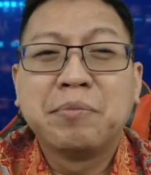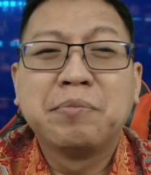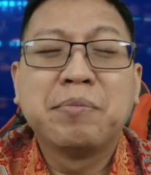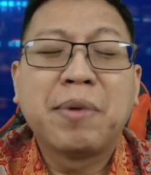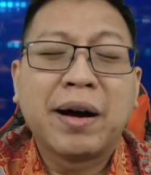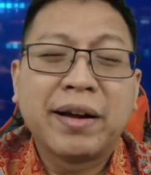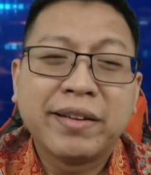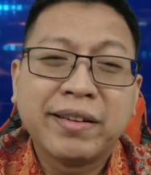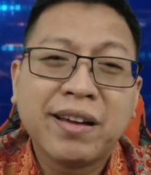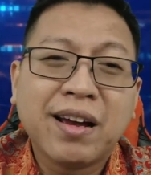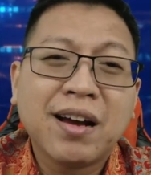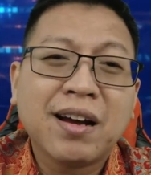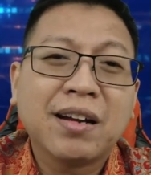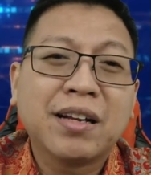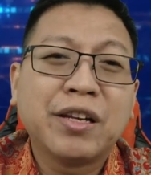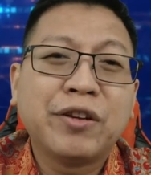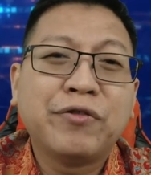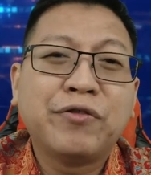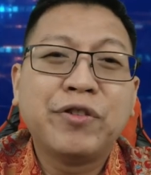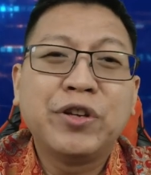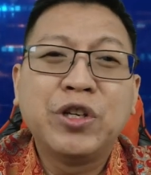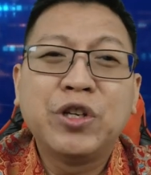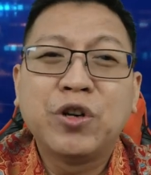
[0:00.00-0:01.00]
Banyak
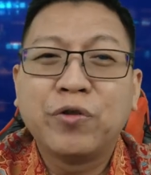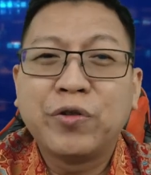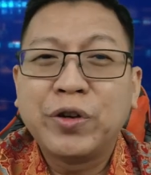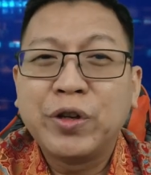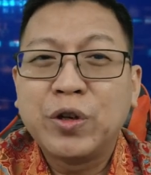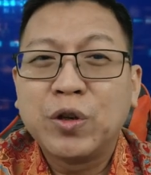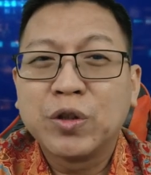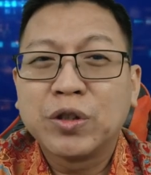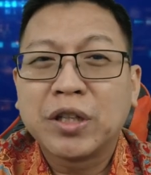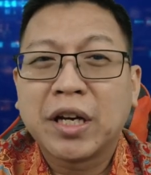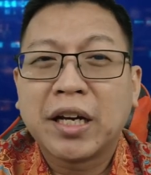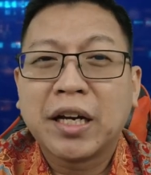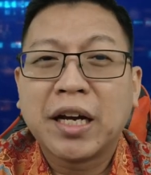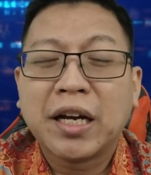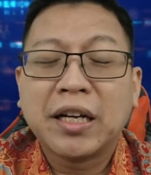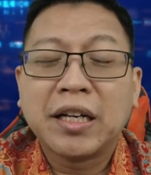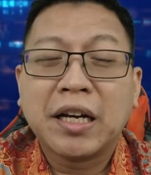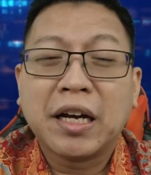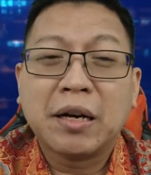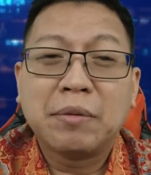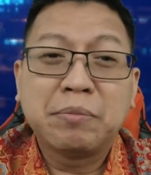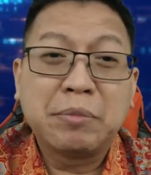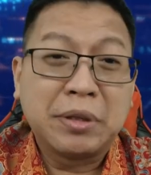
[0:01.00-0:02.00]
di video-video saya
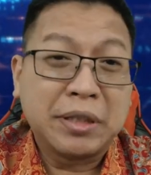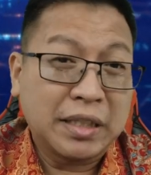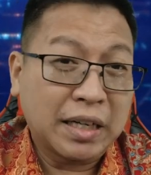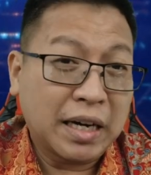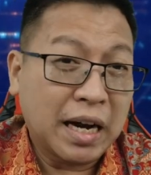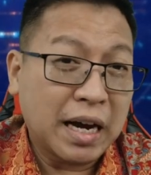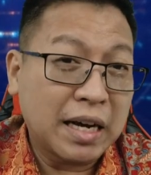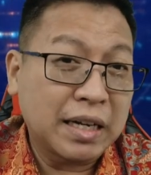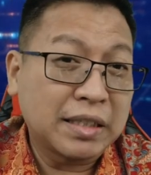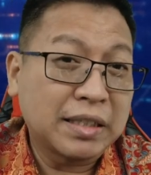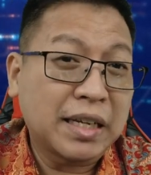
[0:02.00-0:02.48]
yang menyerang